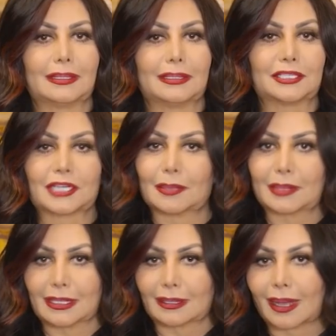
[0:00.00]
للشعب
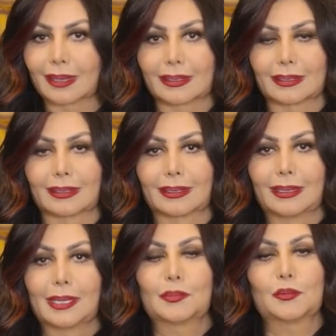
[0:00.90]
العراقي
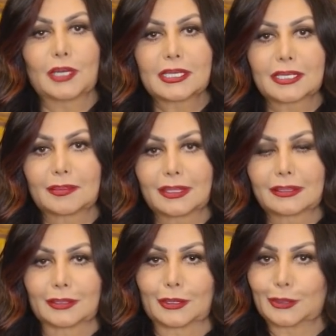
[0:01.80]
بمناسبة
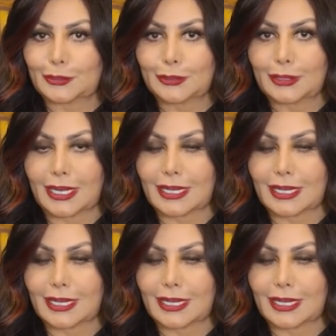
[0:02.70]
حلول